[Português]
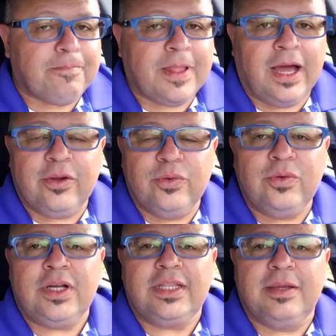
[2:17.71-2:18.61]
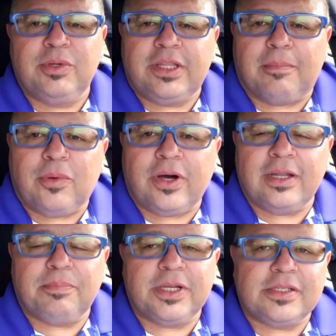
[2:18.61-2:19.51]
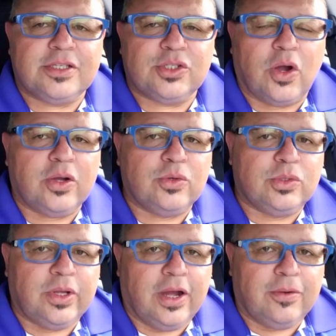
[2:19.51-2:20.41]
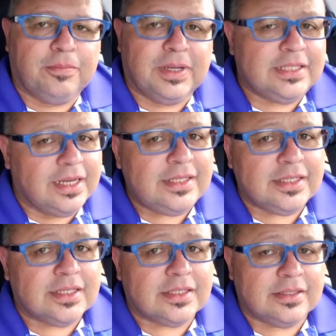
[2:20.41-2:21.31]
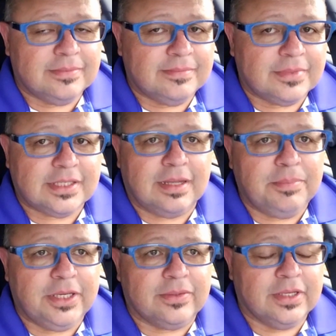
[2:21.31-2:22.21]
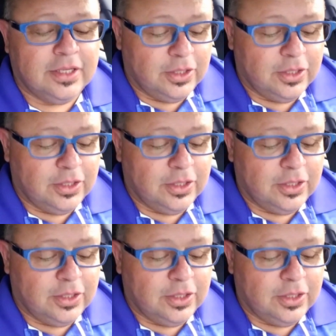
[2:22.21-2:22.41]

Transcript: Cara, eu nunca dei muita bola para esse choque cultural, mas ele existe. Vocês sabiam?